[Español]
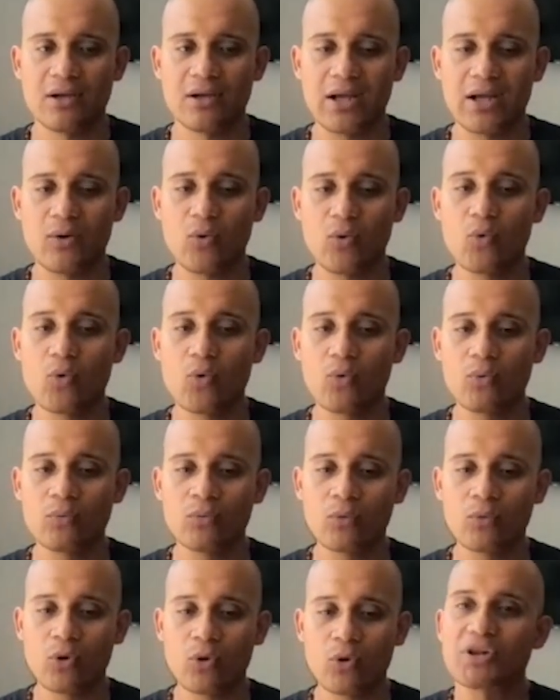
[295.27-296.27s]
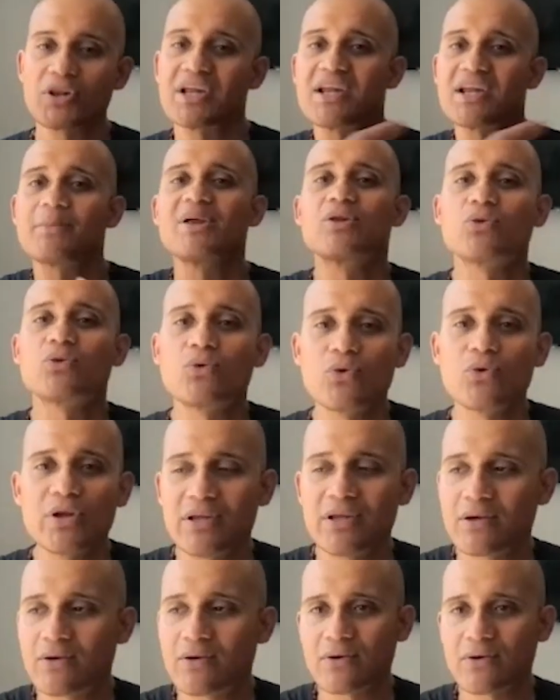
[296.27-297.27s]
eh, un ordenamiento
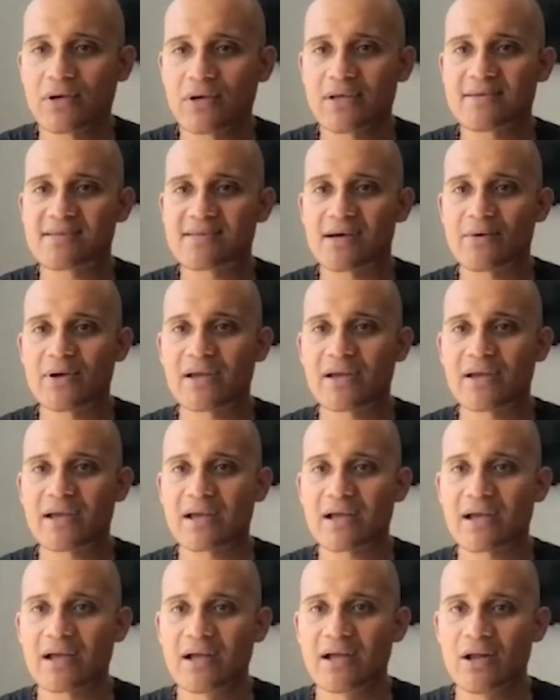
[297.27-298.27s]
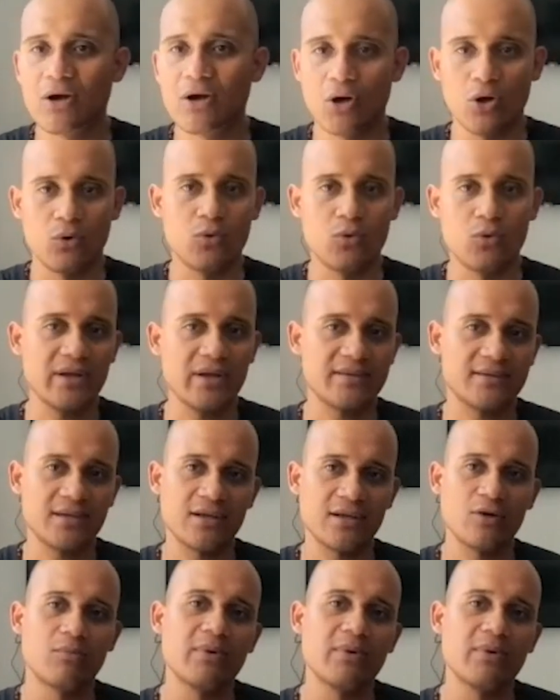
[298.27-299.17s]
jurídico y sabes que los jueces,